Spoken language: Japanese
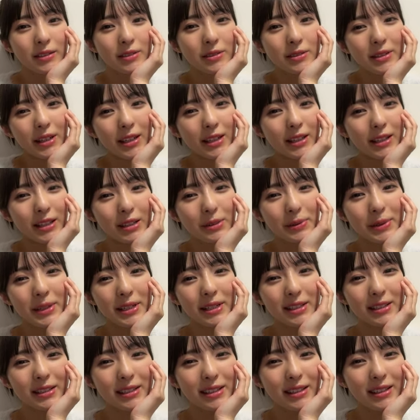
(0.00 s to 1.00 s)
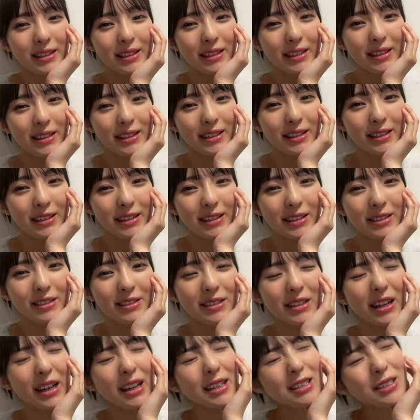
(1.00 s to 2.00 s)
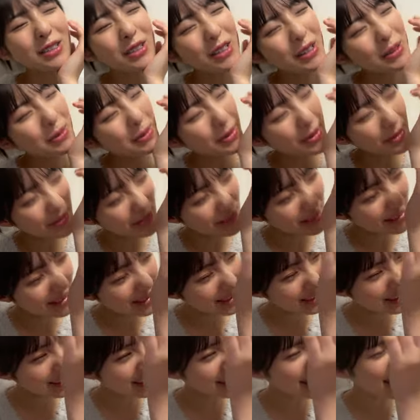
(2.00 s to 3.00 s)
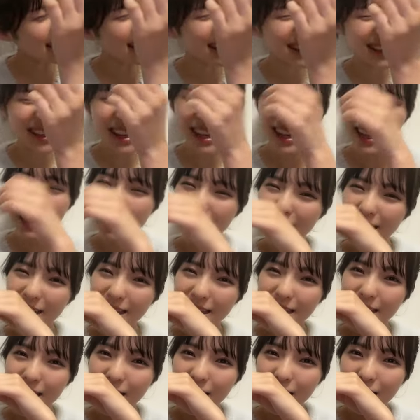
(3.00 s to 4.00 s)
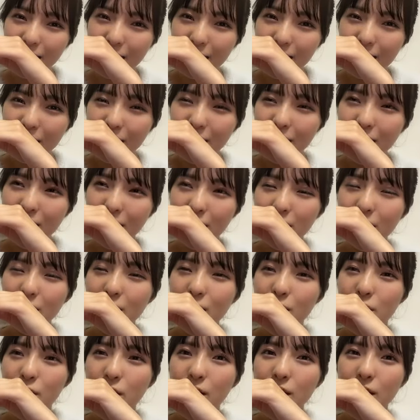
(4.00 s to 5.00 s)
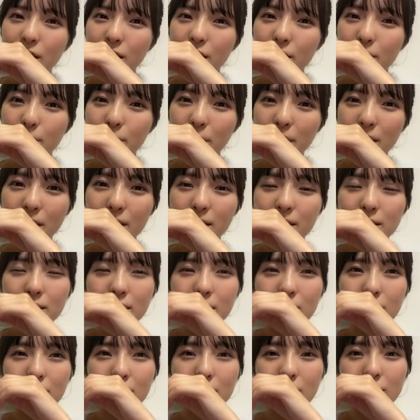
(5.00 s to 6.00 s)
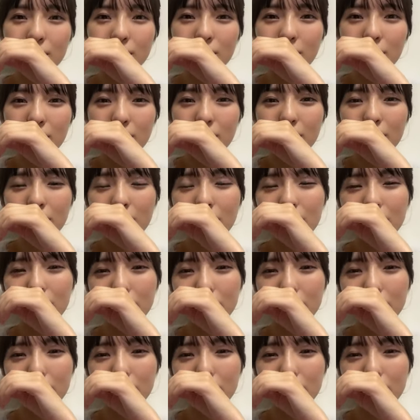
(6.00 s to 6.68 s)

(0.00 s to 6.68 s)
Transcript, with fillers: ううわ君についてあそれもやりたいあれだよねまりなさんが歌ってたや